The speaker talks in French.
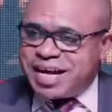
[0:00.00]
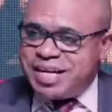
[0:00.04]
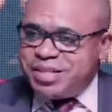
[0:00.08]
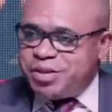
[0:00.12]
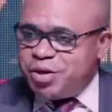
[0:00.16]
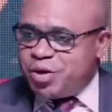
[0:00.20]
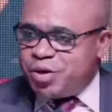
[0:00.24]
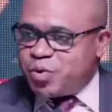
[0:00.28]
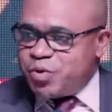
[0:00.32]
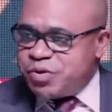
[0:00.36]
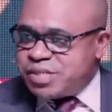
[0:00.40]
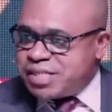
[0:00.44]

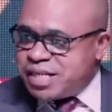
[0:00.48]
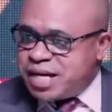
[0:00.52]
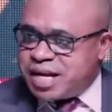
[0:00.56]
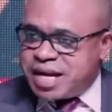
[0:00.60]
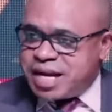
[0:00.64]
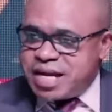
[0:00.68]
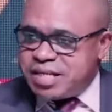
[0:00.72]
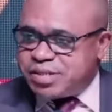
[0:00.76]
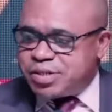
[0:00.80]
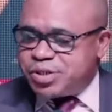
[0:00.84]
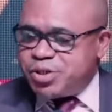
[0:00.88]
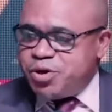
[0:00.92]

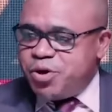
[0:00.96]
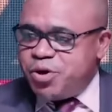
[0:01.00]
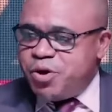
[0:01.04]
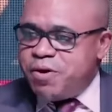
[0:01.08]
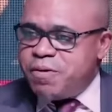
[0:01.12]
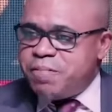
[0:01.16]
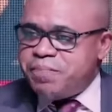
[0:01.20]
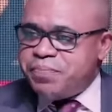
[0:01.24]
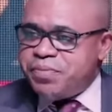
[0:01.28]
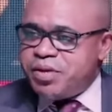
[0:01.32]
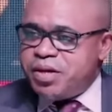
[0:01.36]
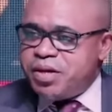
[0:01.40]
consécration.
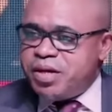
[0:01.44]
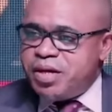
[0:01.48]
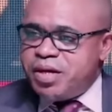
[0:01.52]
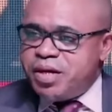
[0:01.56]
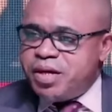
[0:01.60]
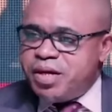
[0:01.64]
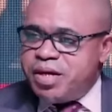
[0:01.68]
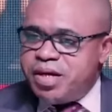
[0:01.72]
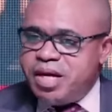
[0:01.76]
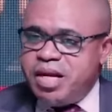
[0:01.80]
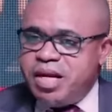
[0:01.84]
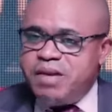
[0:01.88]

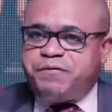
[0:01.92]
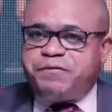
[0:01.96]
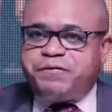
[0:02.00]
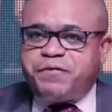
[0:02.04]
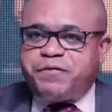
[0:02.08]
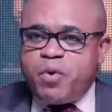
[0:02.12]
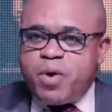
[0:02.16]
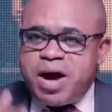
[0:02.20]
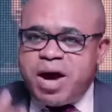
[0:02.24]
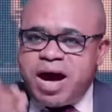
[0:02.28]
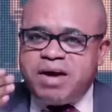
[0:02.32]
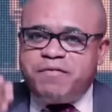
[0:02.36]
Il
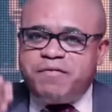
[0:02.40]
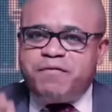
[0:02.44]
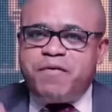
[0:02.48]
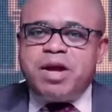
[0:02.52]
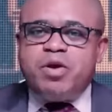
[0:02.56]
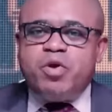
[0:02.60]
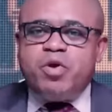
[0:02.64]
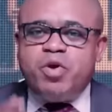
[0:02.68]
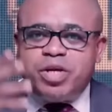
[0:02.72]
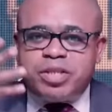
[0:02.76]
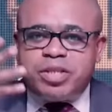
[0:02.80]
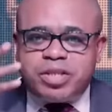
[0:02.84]
faut
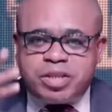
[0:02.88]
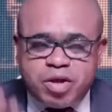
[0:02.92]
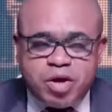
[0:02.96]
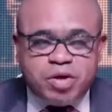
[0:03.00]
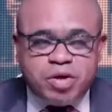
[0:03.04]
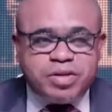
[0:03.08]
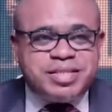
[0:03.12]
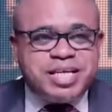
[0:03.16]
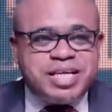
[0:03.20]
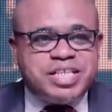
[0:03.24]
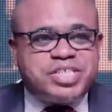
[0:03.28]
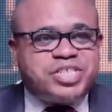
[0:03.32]
avoir le
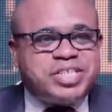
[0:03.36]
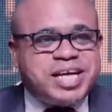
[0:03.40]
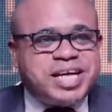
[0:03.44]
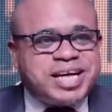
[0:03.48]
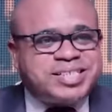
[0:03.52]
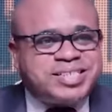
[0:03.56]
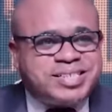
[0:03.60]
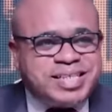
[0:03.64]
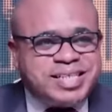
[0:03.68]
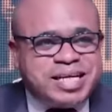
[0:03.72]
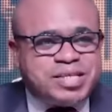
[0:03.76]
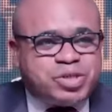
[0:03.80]
temps de
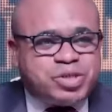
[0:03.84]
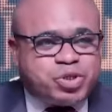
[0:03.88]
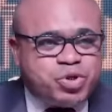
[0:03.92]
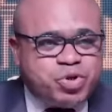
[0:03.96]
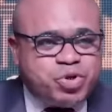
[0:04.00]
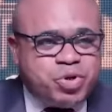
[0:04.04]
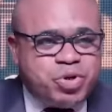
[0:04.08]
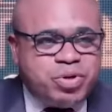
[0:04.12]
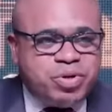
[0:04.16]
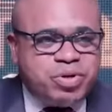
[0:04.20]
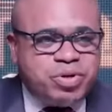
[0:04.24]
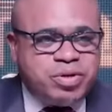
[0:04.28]
chercher
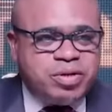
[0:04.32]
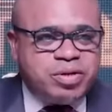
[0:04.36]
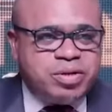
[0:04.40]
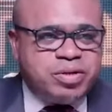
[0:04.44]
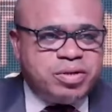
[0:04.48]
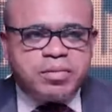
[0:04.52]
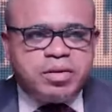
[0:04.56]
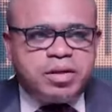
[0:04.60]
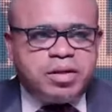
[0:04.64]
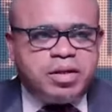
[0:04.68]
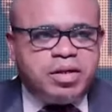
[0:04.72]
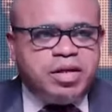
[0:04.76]
Dieu.
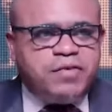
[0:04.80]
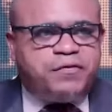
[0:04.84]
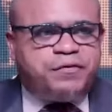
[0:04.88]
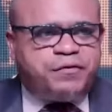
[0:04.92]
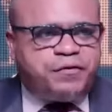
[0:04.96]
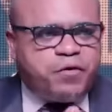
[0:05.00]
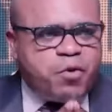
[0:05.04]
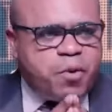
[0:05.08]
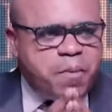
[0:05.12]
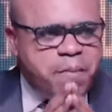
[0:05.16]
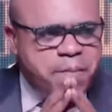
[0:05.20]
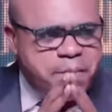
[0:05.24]
Il
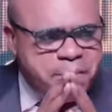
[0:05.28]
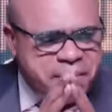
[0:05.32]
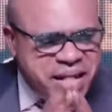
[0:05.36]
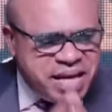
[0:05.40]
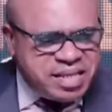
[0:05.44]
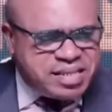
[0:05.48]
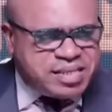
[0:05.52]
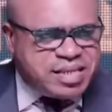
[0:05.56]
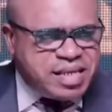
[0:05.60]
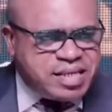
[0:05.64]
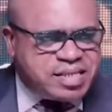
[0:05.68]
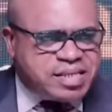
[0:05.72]
faut
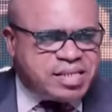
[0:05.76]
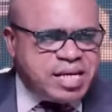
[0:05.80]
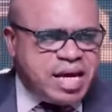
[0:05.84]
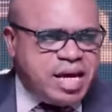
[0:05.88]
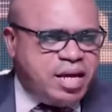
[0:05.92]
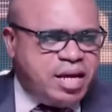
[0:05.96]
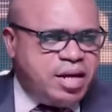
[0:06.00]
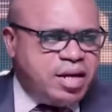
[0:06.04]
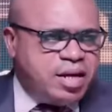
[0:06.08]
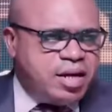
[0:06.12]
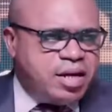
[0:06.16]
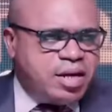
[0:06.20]

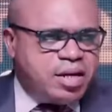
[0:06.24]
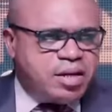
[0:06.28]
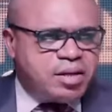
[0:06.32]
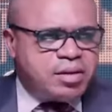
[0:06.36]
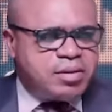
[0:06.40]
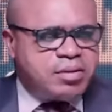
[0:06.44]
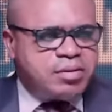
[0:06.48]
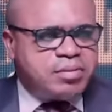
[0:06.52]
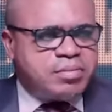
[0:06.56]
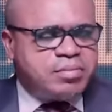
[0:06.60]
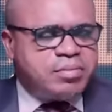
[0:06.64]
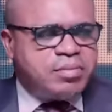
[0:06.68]
méditer
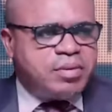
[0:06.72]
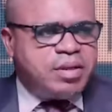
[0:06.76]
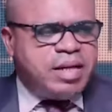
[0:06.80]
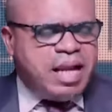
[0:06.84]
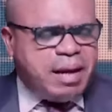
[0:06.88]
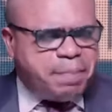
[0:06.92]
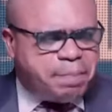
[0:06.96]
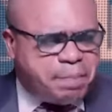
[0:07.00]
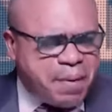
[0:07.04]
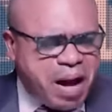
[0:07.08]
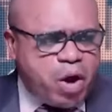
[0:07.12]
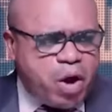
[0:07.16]

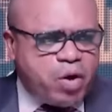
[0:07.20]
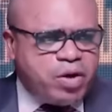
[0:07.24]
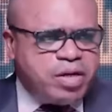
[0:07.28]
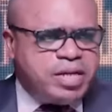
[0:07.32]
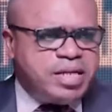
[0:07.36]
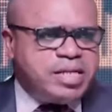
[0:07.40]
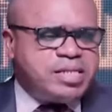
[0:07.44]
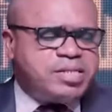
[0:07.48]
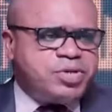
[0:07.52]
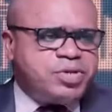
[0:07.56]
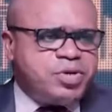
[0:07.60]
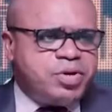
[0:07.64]
la parole
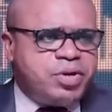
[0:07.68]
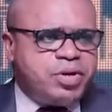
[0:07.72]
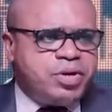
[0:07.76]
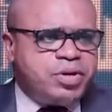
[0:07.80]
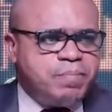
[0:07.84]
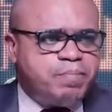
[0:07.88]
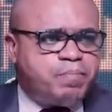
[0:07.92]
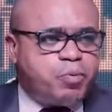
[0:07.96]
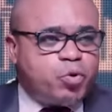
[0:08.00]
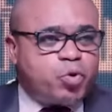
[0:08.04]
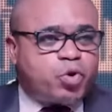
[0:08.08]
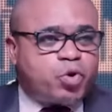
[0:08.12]
de Dieu
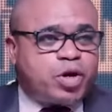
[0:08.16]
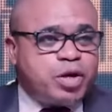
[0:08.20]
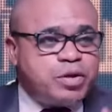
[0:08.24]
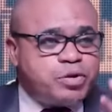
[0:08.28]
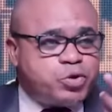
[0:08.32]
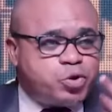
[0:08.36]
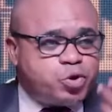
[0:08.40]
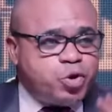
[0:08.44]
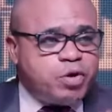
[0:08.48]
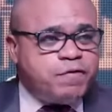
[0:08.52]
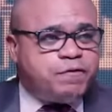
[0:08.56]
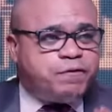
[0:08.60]
pour que
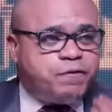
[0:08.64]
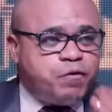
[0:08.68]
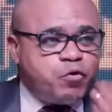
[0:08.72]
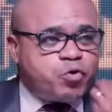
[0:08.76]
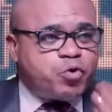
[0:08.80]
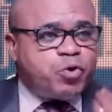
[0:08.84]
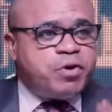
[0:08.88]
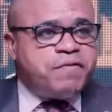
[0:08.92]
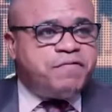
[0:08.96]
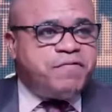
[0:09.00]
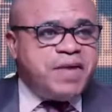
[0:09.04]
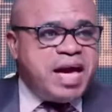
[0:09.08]
Dieu vous
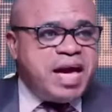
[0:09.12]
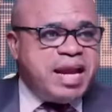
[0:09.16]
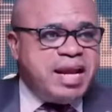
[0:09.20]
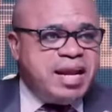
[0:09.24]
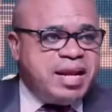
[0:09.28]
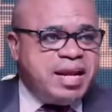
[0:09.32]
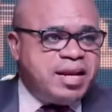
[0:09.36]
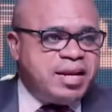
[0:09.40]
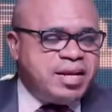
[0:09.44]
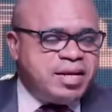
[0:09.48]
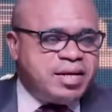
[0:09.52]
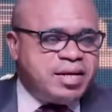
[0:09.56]
révèle